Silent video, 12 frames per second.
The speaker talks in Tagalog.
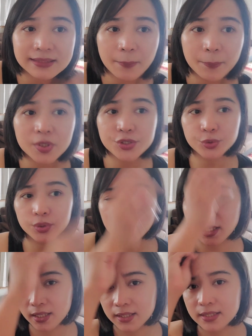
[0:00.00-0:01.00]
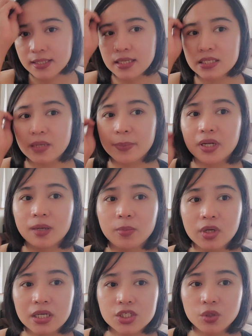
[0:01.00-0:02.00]
Tapos yun nga, sabi ng
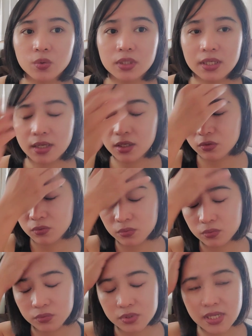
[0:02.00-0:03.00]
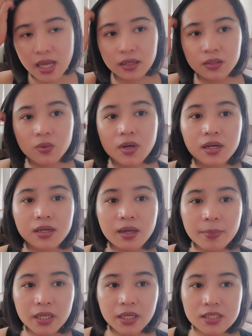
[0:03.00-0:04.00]
ambulansya kung na anong saang lugar
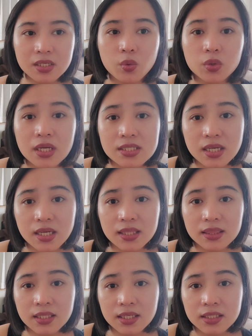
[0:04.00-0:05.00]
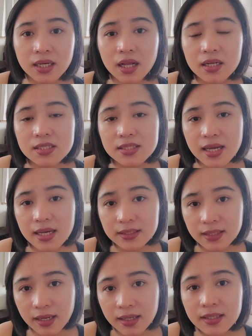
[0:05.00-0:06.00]
kami kasi kung nasa gitna ng
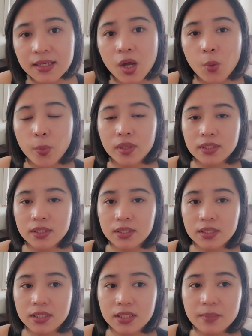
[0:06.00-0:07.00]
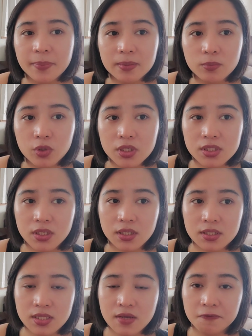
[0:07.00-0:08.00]
kalsada, pwedeng ilipat muna
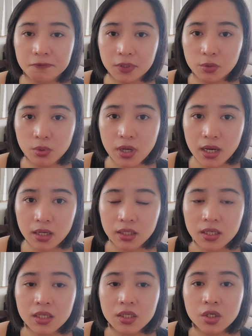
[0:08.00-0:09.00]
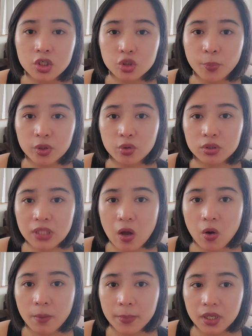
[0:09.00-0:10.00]
sa safe na lugar. So pitong
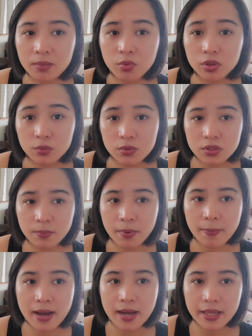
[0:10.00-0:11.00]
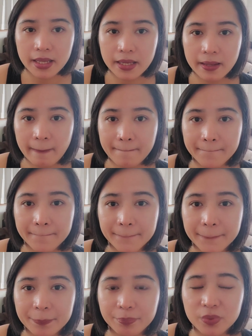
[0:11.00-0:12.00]
tao kami nagbuhat dun sa babae.
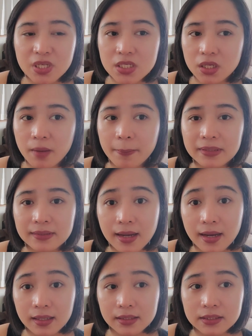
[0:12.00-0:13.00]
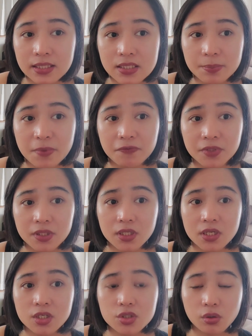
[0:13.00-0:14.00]
Hindi siya kabataan kasi
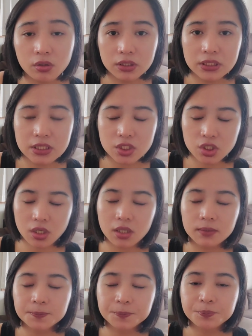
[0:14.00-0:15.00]
53 years old na siya.